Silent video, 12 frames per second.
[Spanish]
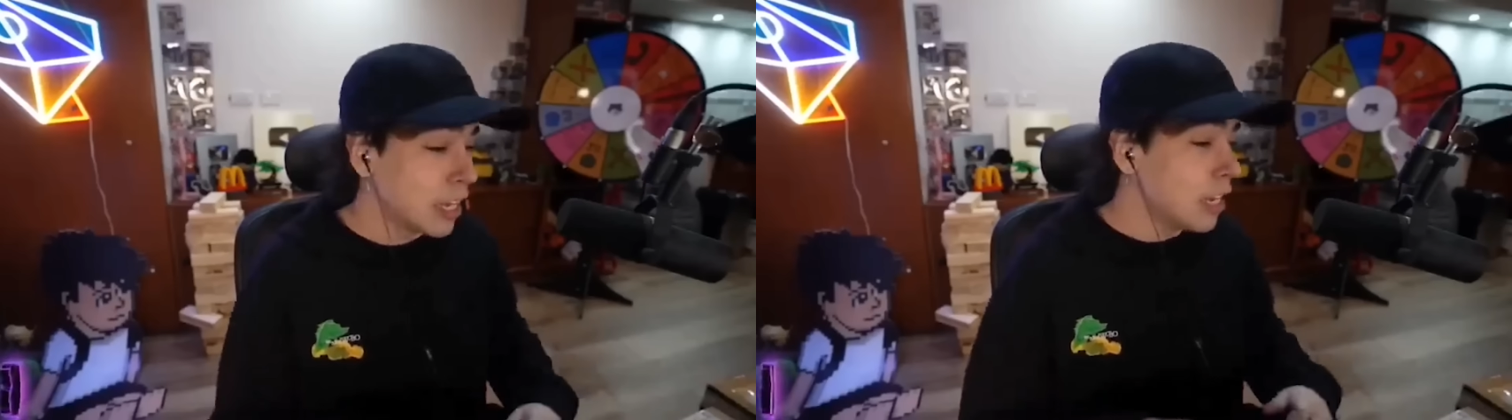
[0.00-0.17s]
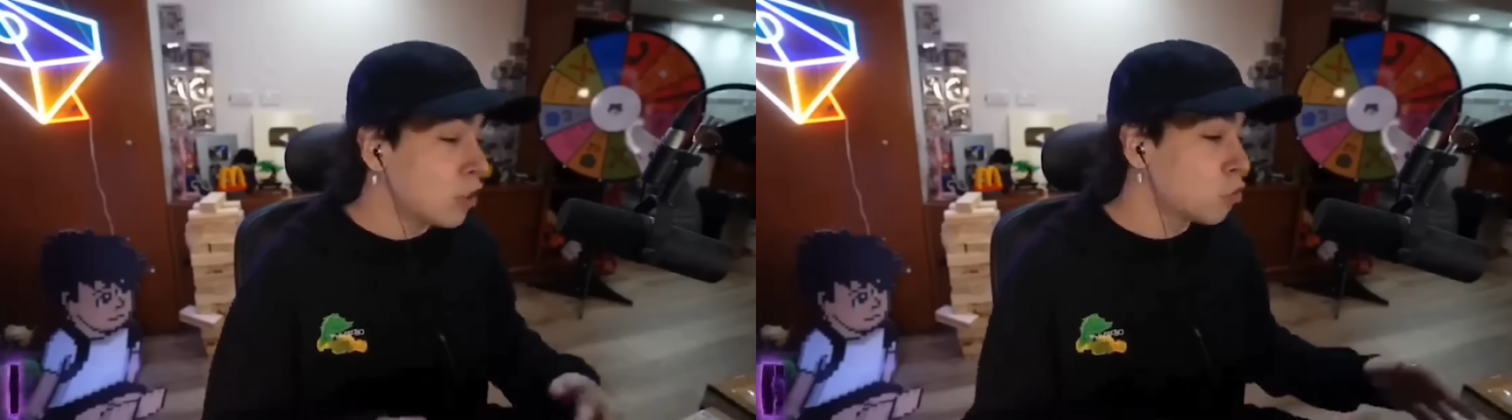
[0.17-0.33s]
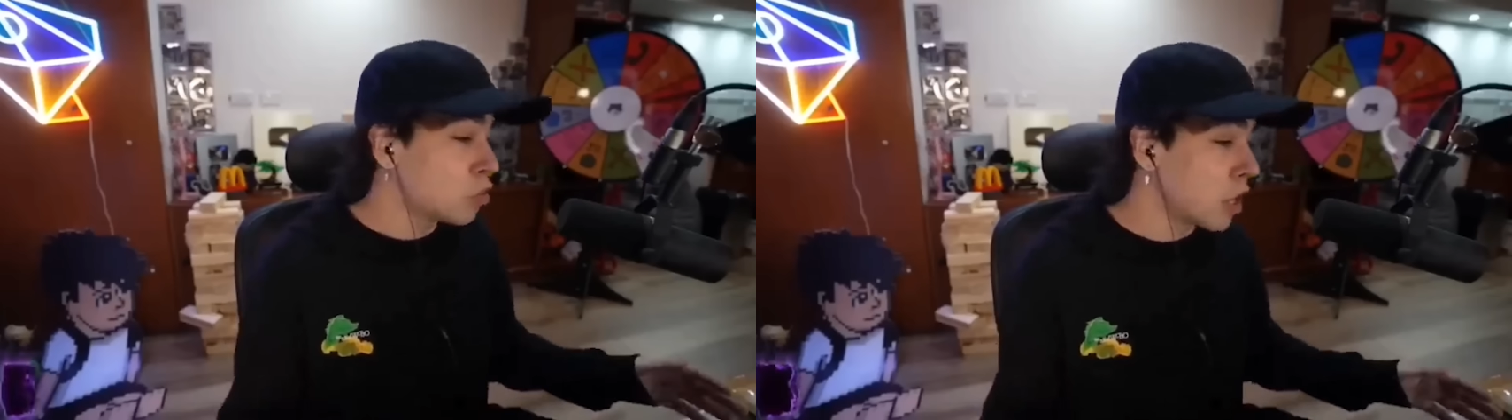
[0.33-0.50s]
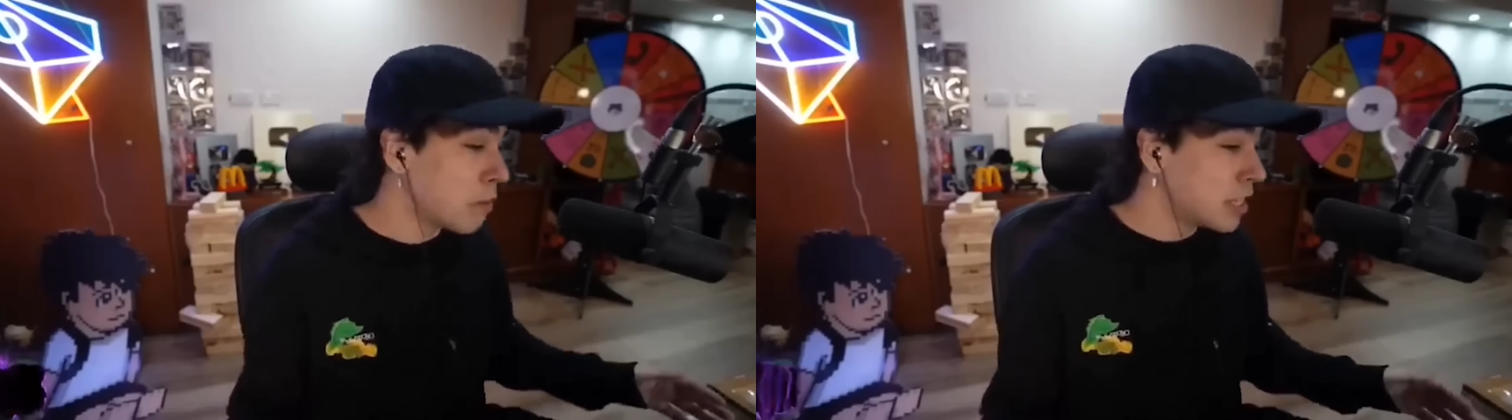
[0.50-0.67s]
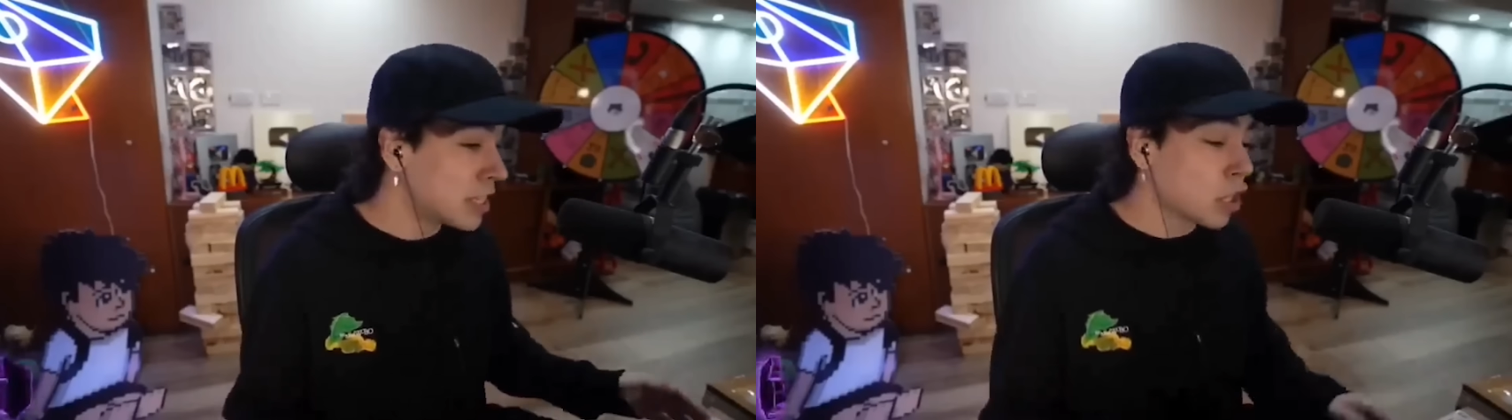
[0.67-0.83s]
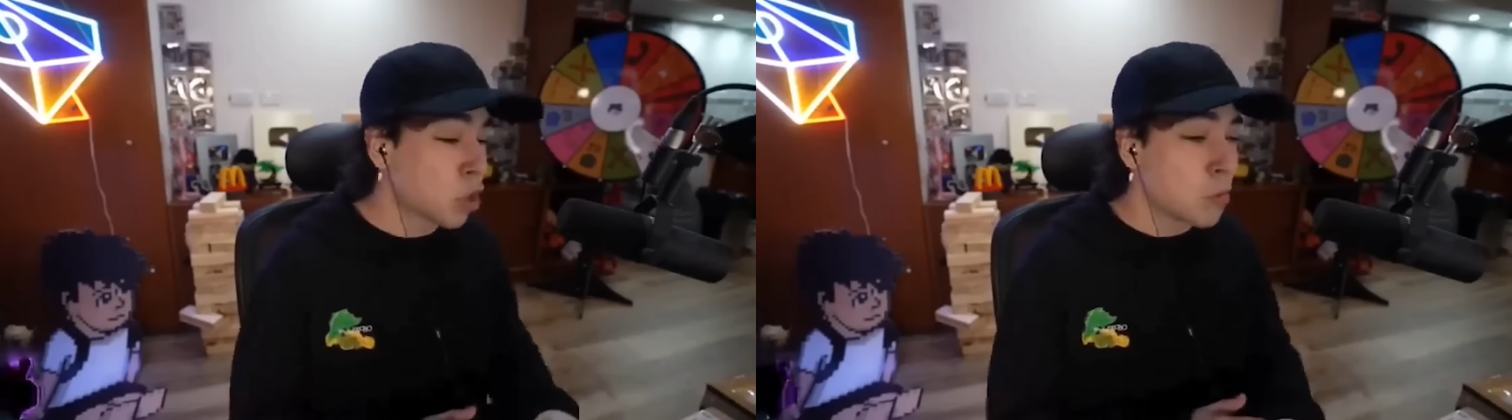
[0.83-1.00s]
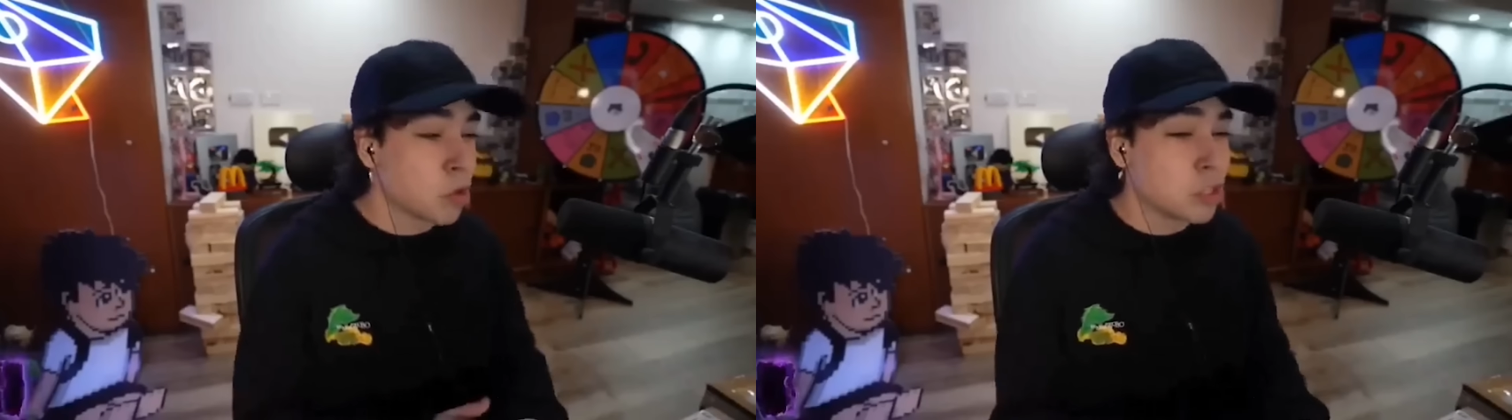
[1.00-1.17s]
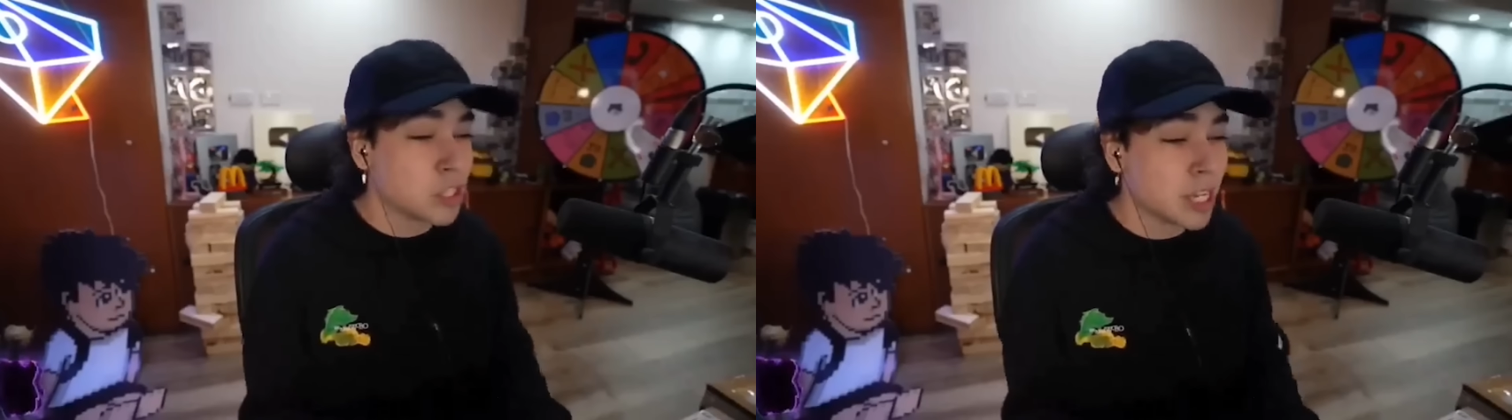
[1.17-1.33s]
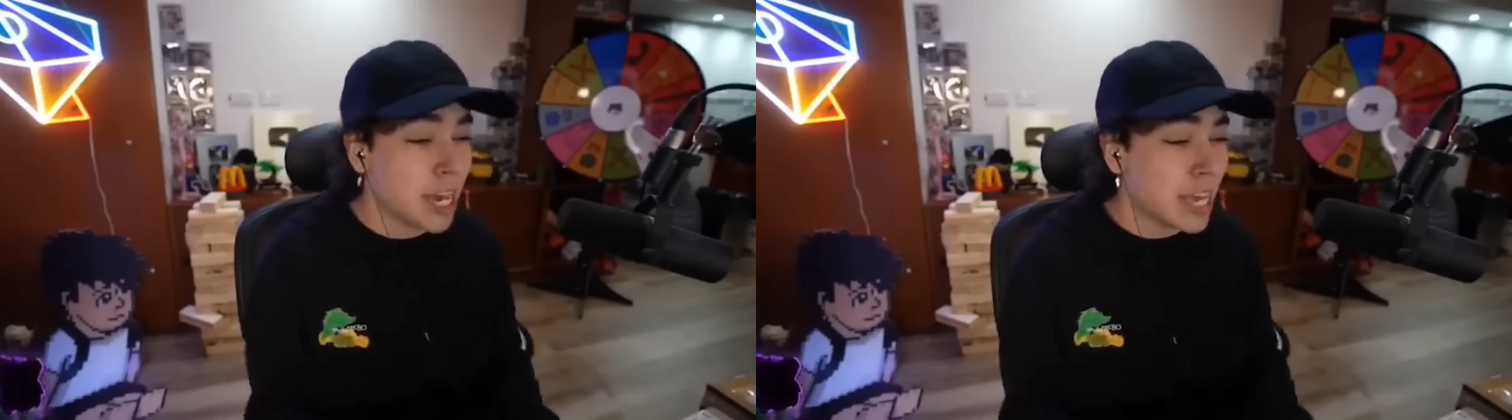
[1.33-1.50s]
y justamente como no
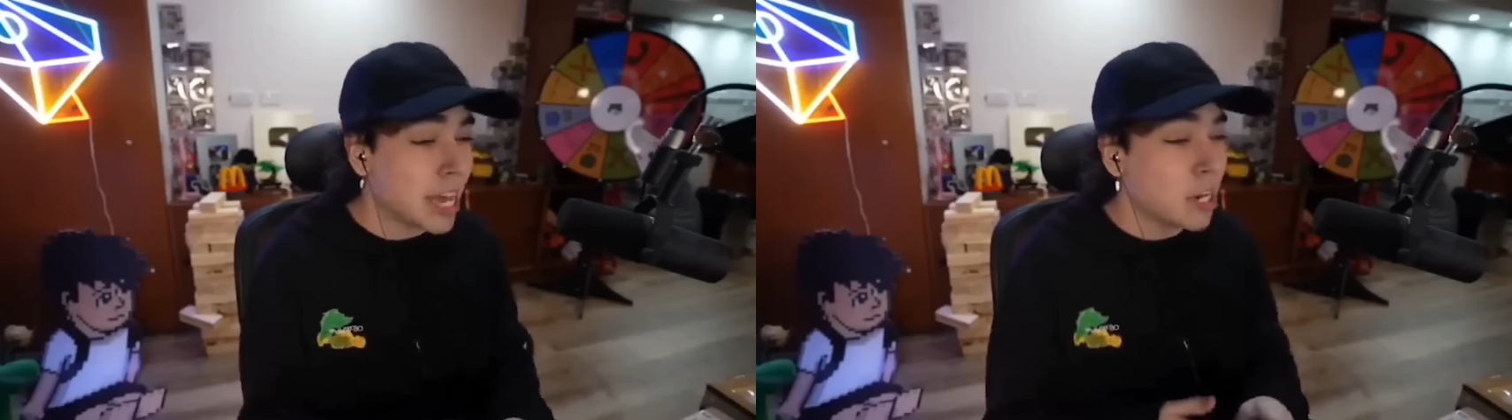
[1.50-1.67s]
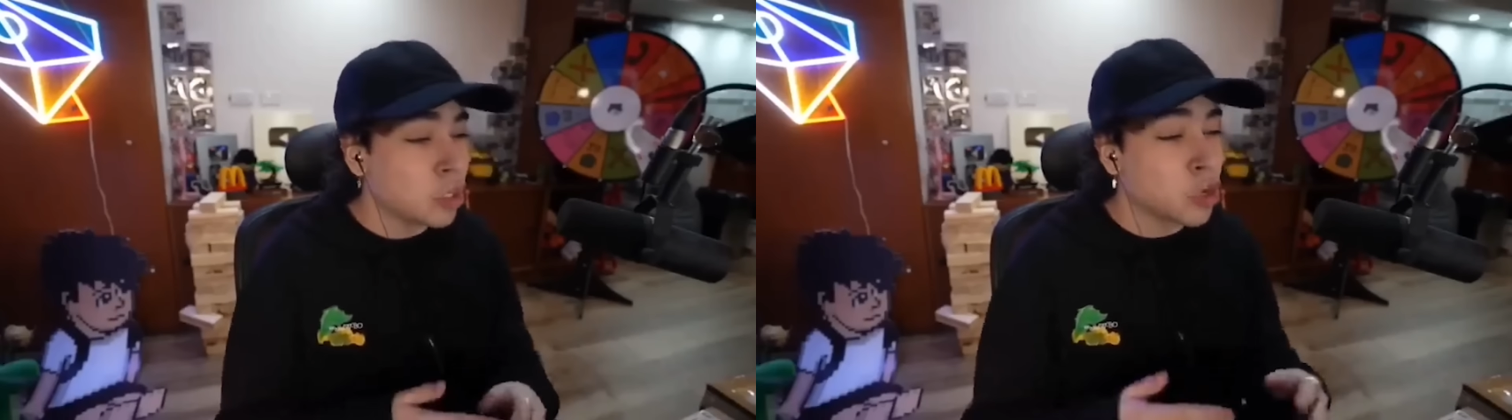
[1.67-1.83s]
hice nada,